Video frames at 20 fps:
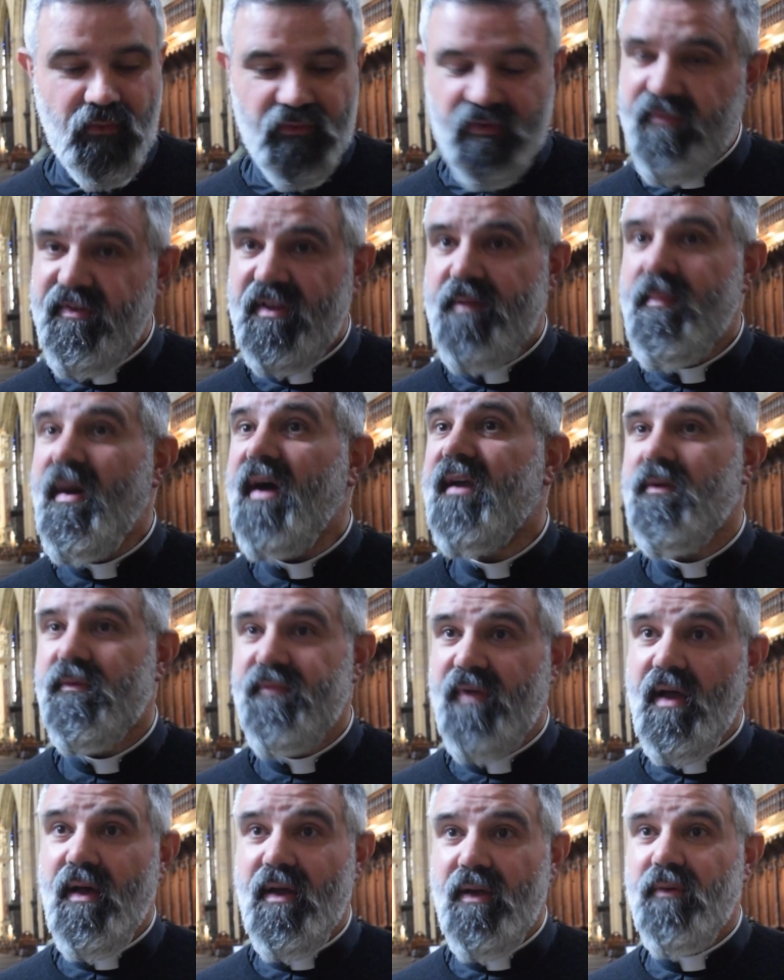On, a fait des
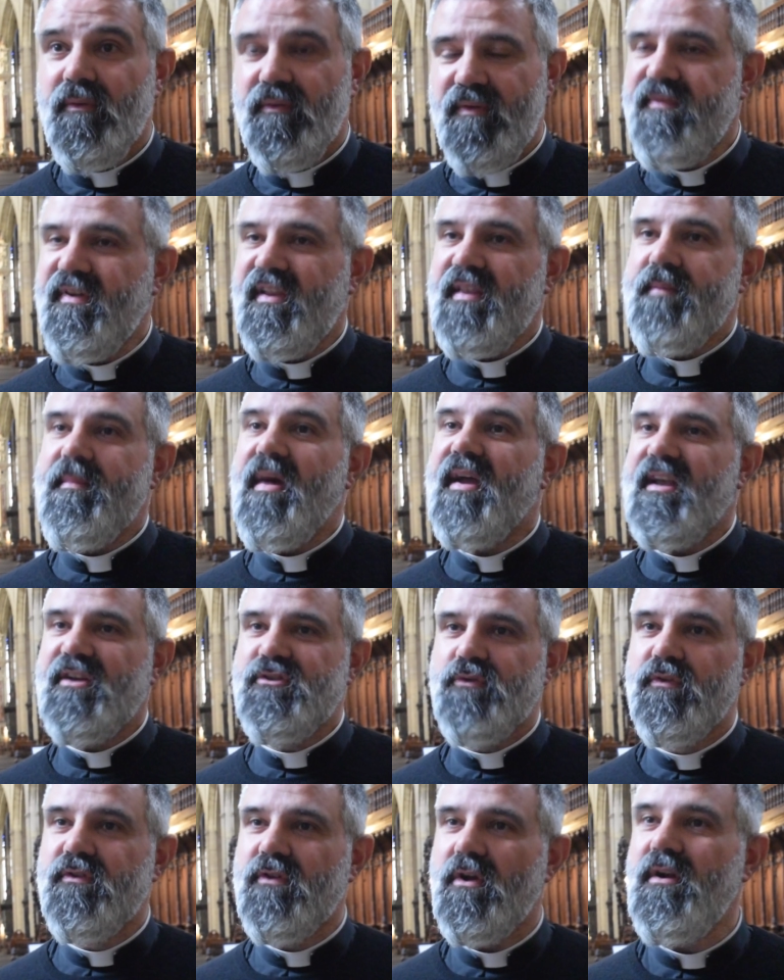va faire des marquages
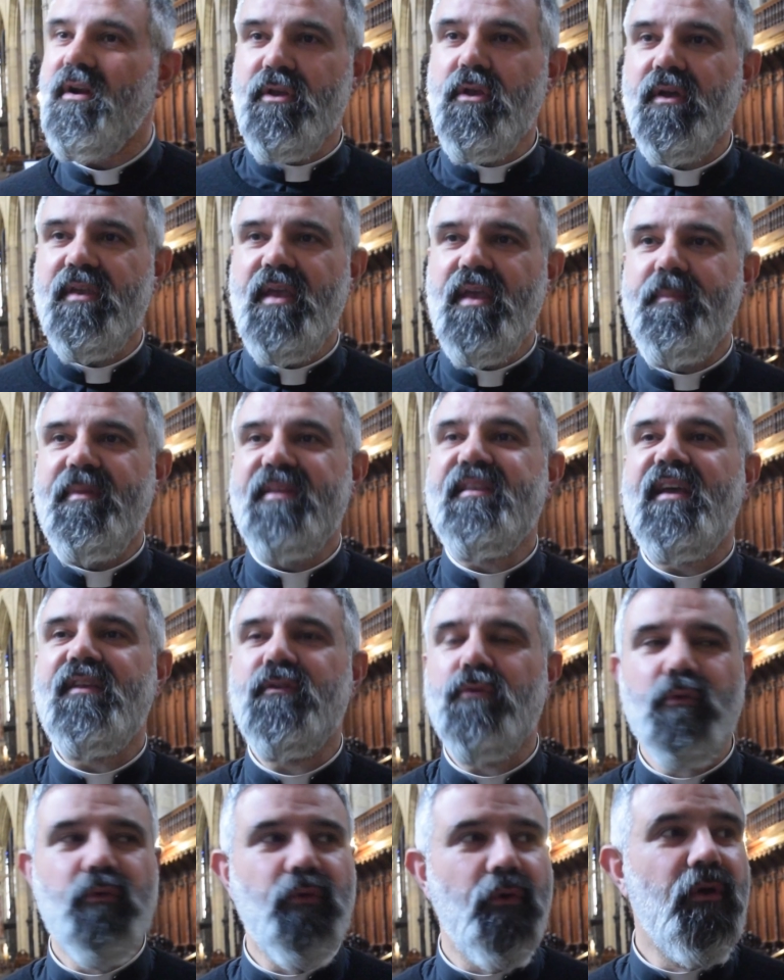au sol. Il n'y a pas de
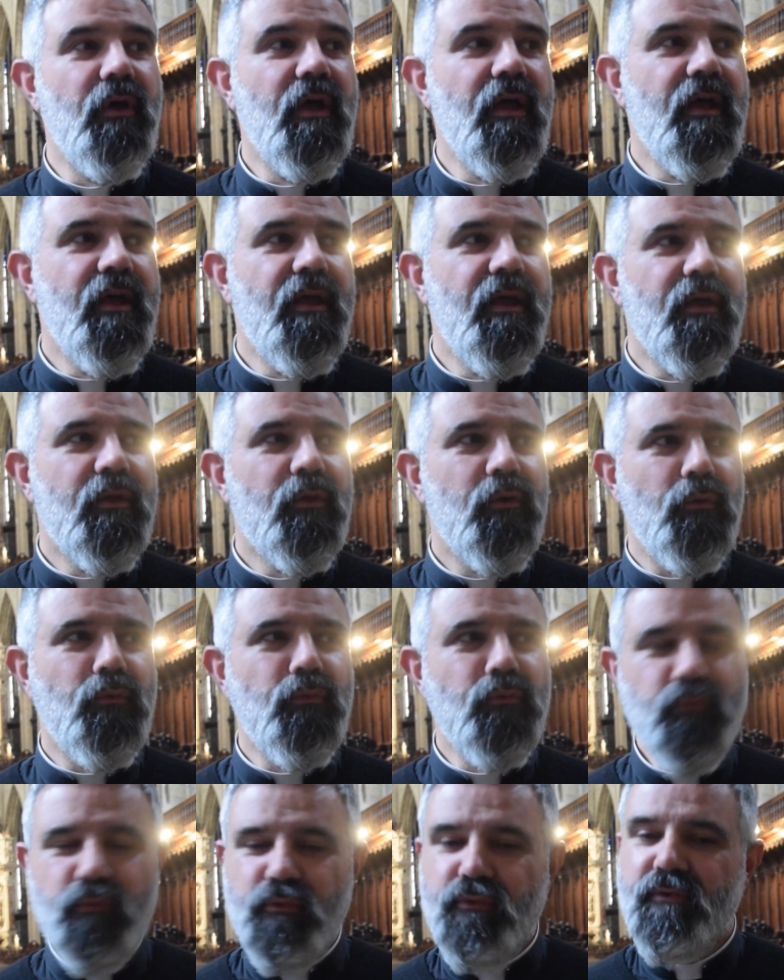raison que
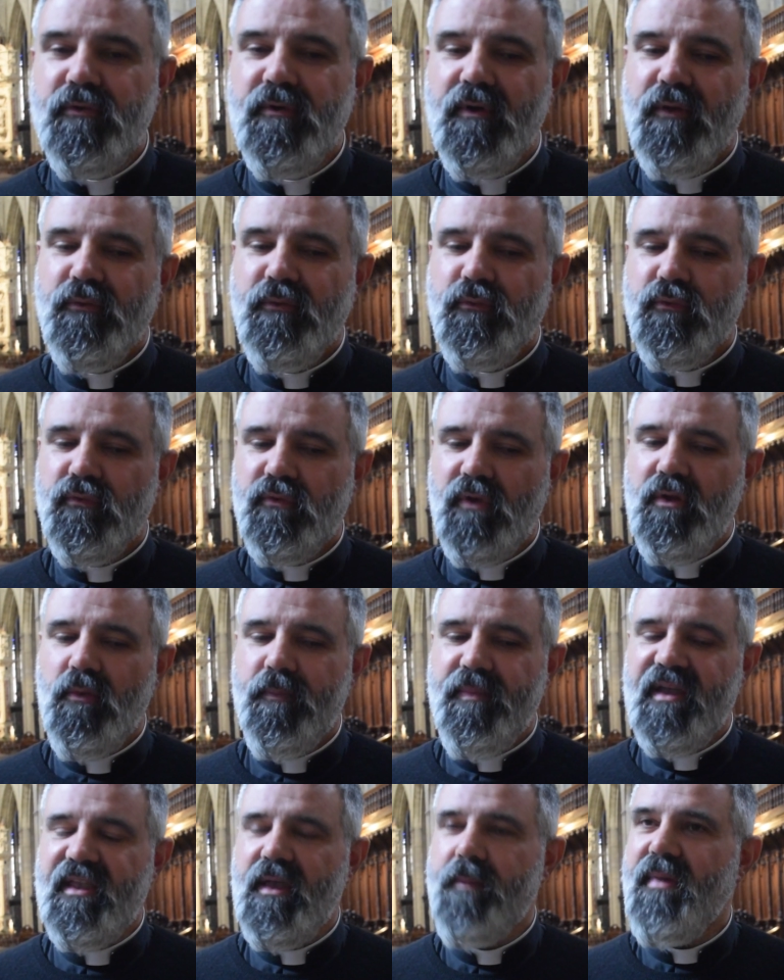nous, nous ne soyons
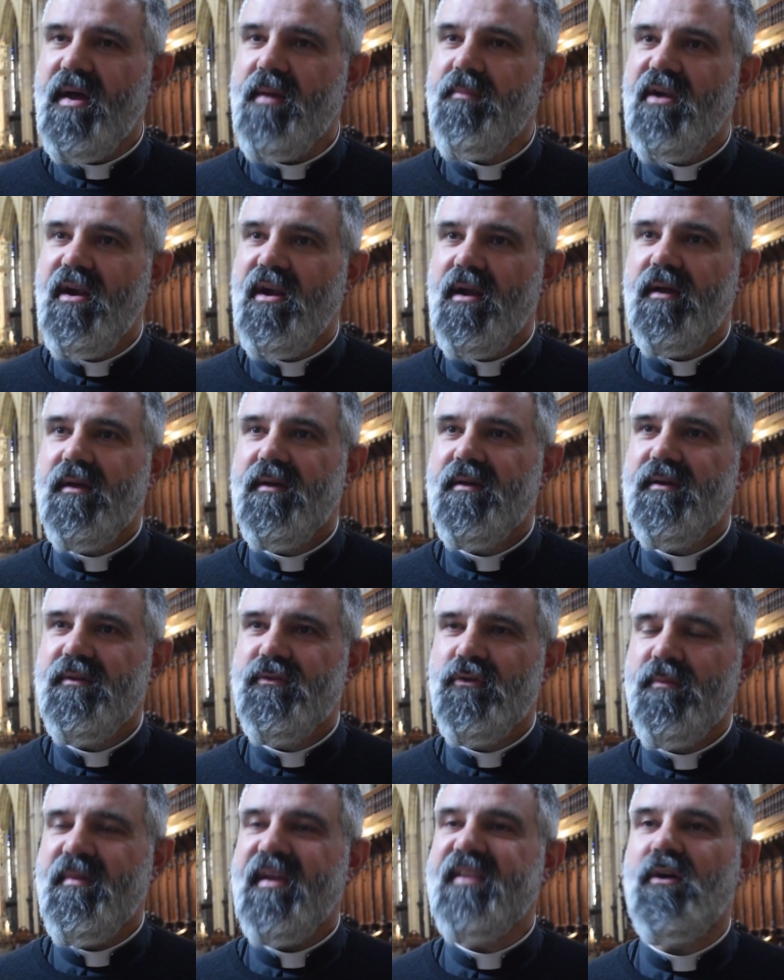pas capables
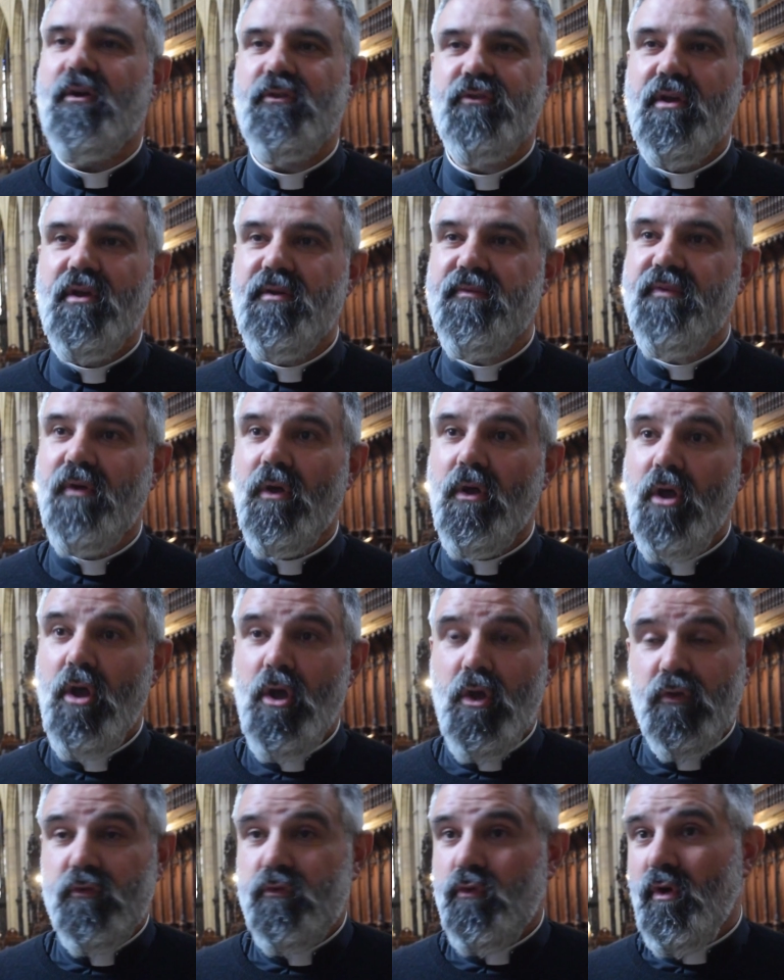de mettre en œuvre
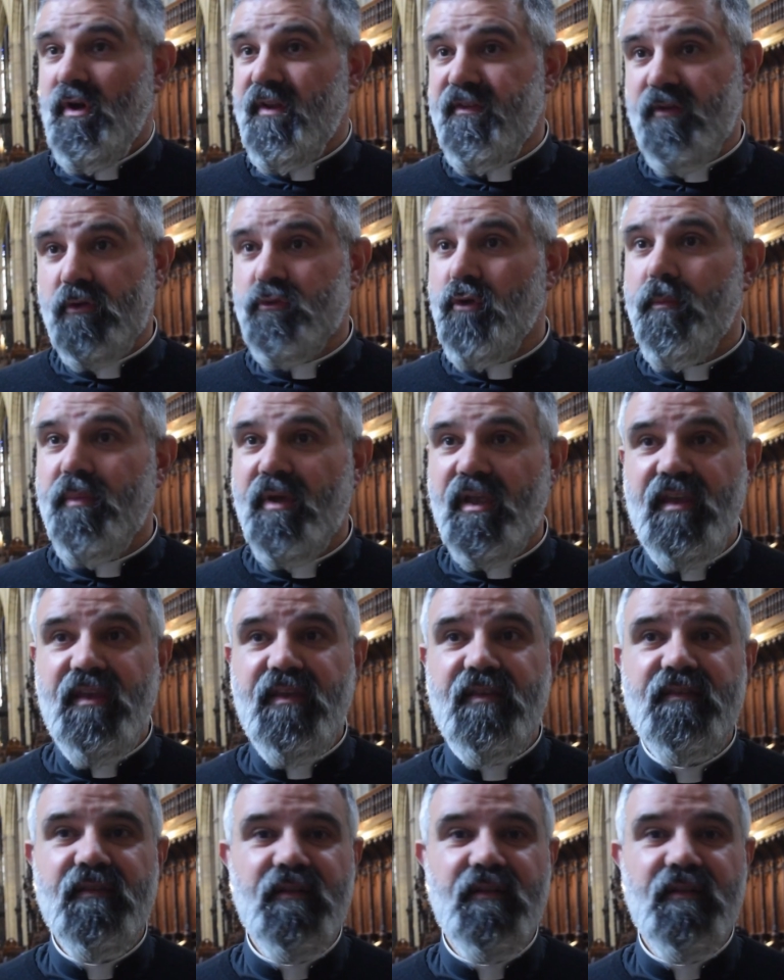ce que les entreprises,